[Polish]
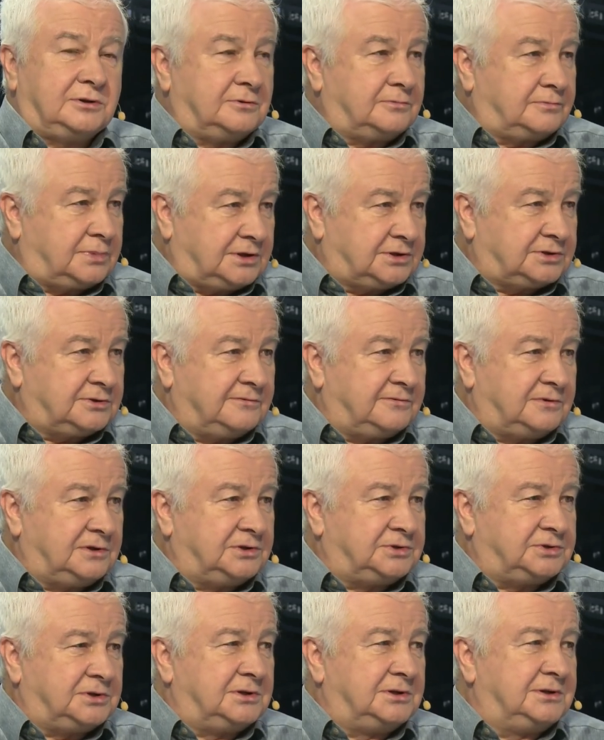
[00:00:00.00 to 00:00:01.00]
tą pracą w
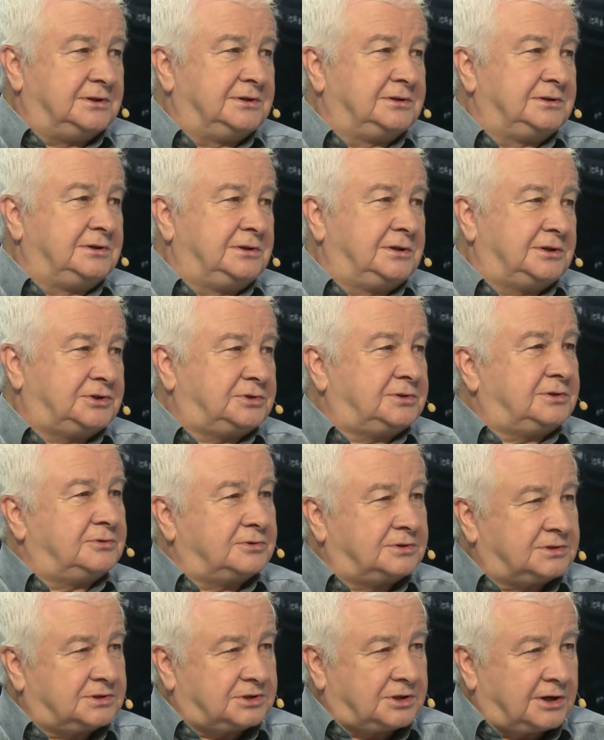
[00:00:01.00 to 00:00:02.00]
niedzielę i też to,
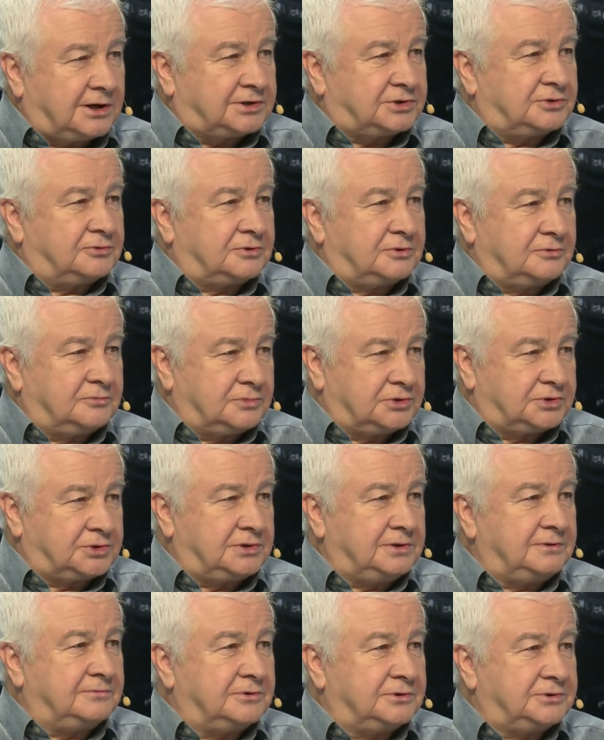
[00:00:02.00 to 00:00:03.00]
stracą tą
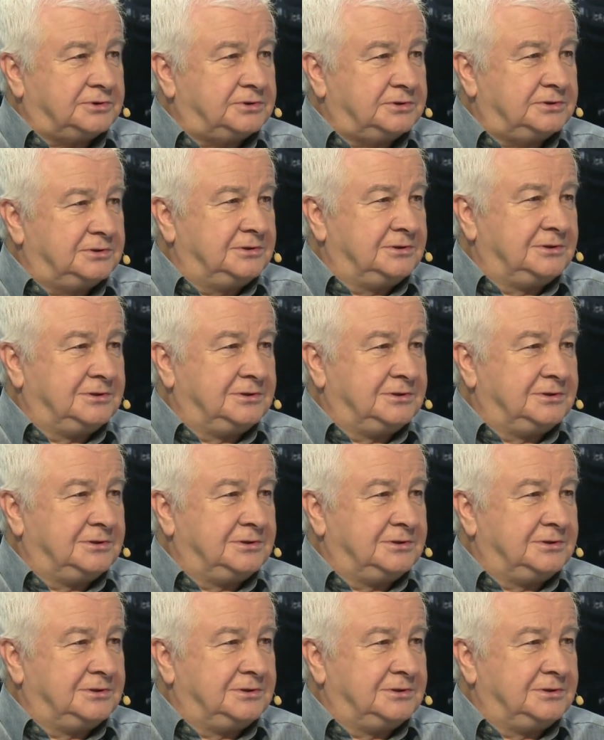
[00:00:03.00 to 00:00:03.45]
możliwość.